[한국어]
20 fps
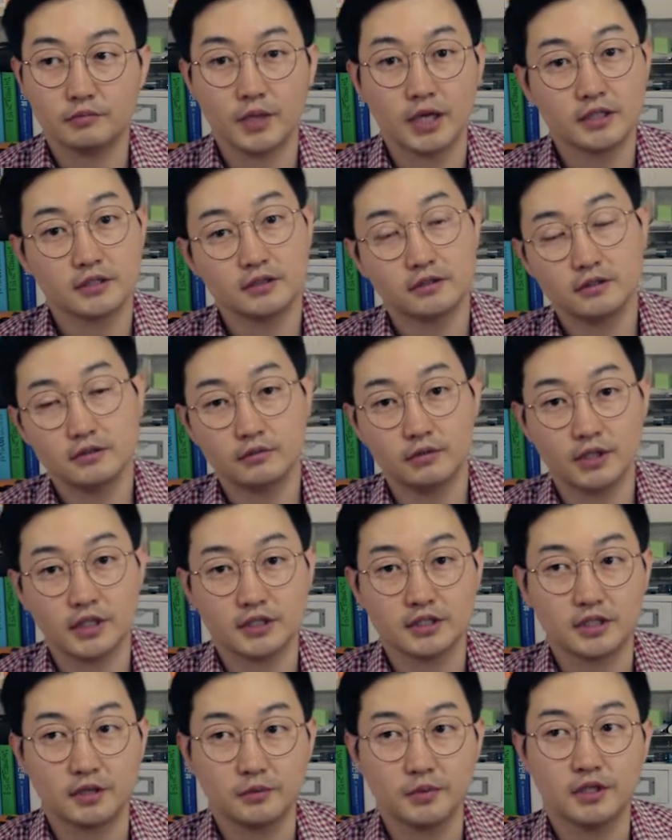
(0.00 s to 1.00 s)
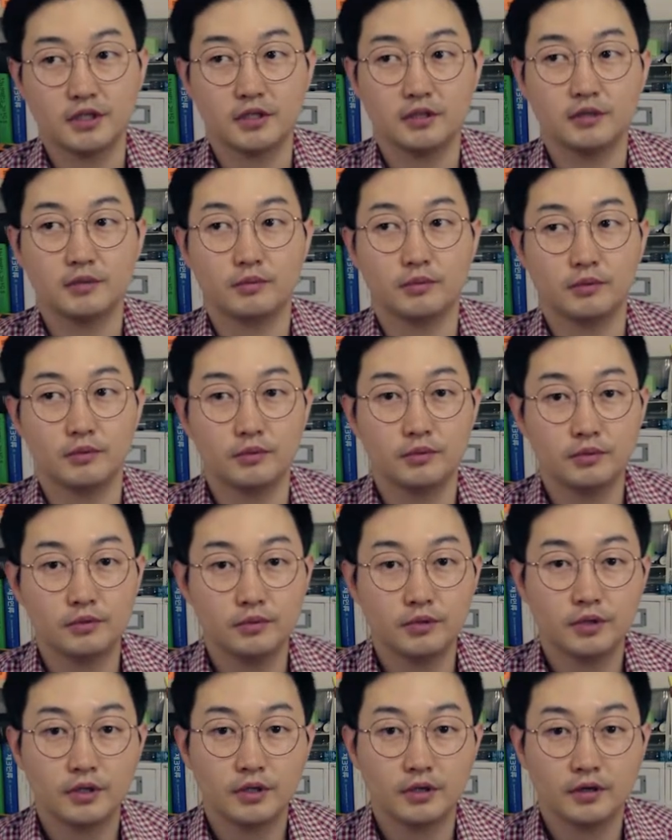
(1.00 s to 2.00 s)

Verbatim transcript: 마션을 워낙 재밌게 보고